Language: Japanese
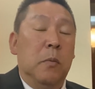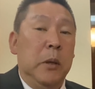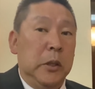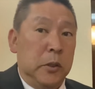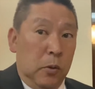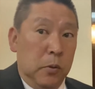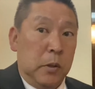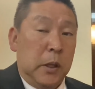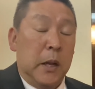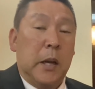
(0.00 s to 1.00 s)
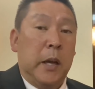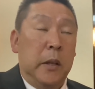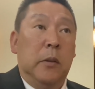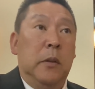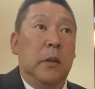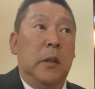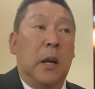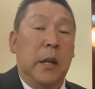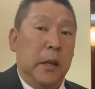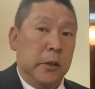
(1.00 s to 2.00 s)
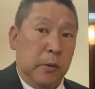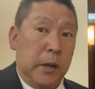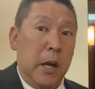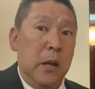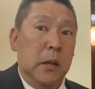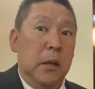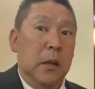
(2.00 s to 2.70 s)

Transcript: 民主党の田中健って書いた人かな。